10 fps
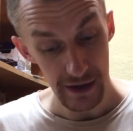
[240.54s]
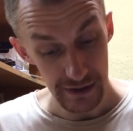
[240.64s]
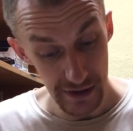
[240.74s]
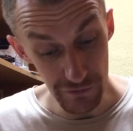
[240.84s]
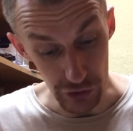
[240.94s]

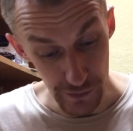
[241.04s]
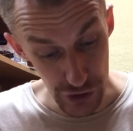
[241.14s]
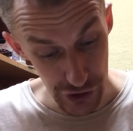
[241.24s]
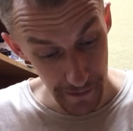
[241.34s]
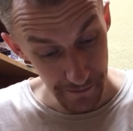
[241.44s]
И вот
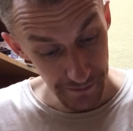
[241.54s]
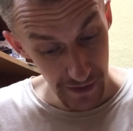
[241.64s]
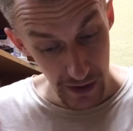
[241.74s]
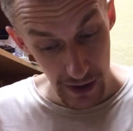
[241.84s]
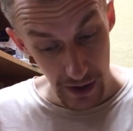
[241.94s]
пишет.
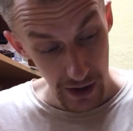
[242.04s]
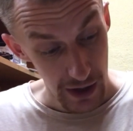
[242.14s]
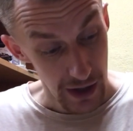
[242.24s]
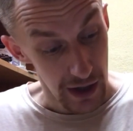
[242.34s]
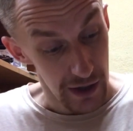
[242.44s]

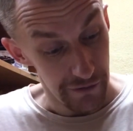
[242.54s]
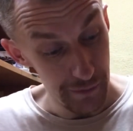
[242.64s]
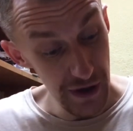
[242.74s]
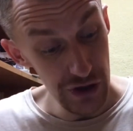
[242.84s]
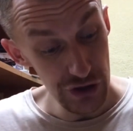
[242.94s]
В
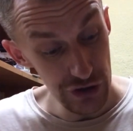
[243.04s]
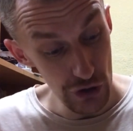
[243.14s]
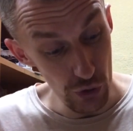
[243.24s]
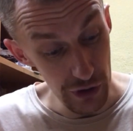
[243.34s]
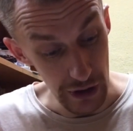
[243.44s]
перечне
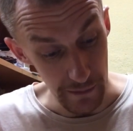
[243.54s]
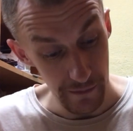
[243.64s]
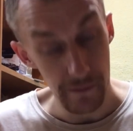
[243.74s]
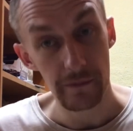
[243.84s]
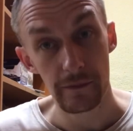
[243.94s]
закона,
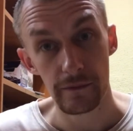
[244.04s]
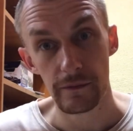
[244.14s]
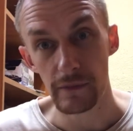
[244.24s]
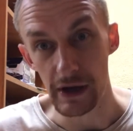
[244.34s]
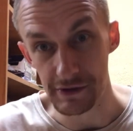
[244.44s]

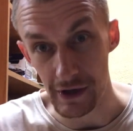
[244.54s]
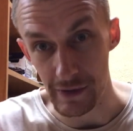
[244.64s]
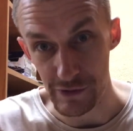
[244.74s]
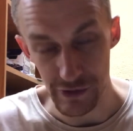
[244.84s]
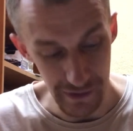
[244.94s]

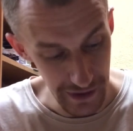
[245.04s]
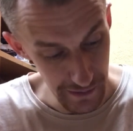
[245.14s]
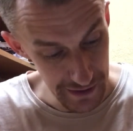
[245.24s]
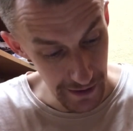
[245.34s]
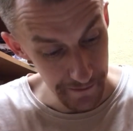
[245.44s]
однако, пишет
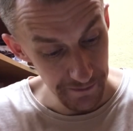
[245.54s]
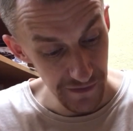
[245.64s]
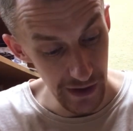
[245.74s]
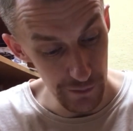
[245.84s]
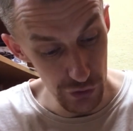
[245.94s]
потребитель,
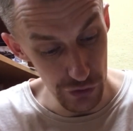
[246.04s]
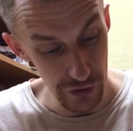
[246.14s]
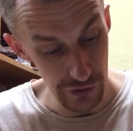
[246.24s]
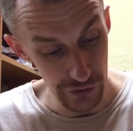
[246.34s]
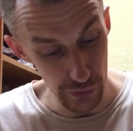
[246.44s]

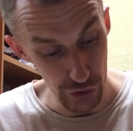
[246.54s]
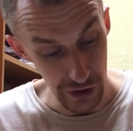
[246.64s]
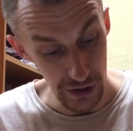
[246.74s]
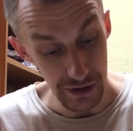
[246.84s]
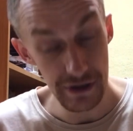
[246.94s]
компьютеры
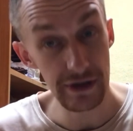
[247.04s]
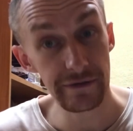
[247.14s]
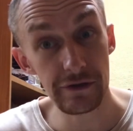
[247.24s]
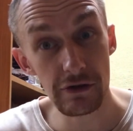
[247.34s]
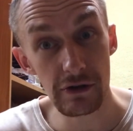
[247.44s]
ноутбуки, нет
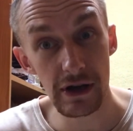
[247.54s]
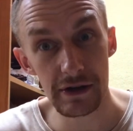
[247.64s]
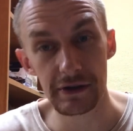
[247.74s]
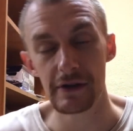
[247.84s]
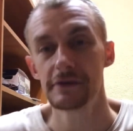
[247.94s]

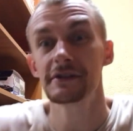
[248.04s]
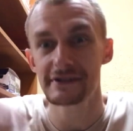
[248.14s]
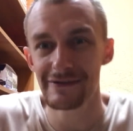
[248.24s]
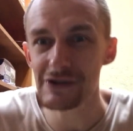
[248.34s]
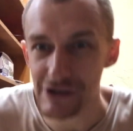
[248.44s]
видеокарты. Так
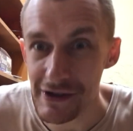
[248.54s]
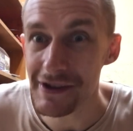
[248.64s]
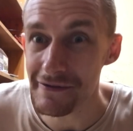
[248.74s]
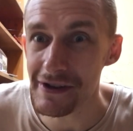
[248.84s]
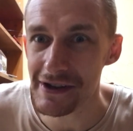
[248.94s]

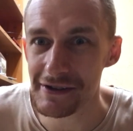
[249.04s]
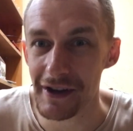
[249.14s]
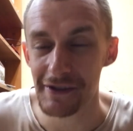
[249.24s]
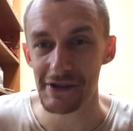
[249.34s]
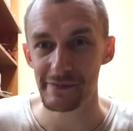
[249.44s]
совершенно
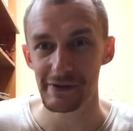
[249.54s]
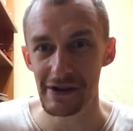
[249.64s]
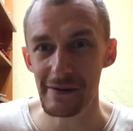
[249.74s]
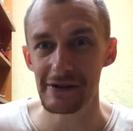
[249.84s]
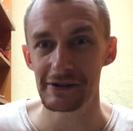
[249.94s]
верно. Наш
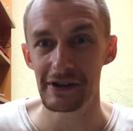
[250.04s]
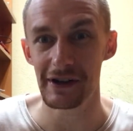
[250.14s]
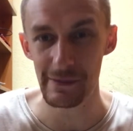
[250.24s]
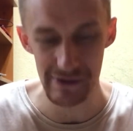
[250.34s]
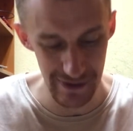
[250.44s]
потребитель-то
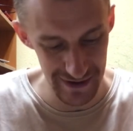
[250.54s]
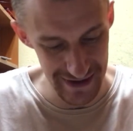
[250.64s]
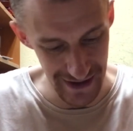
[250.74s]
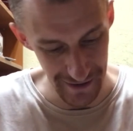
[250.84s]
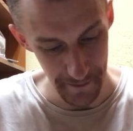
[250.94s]
грамотным
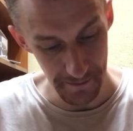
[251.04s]
стал.